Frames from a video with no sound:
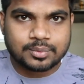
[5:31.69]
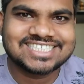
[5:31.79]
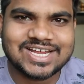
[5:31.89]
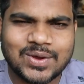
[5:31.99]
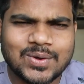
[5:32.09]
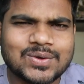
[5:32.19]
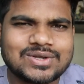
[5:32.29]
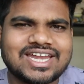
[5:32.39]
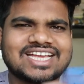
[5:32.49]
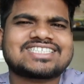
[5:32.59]
चलो
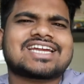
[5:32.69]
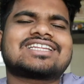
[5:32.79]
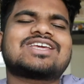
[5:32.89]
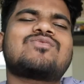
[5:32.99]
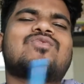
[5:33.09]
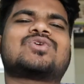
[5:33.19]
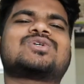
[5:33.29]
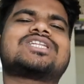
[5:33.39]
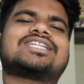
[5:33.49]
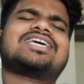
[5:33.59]
टेस्ट करते हैं
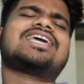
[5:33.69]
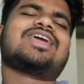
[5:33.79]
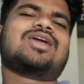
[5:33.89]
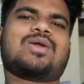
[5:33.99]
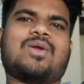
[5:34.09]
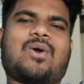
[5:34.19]
फोटोज़ लेते हैं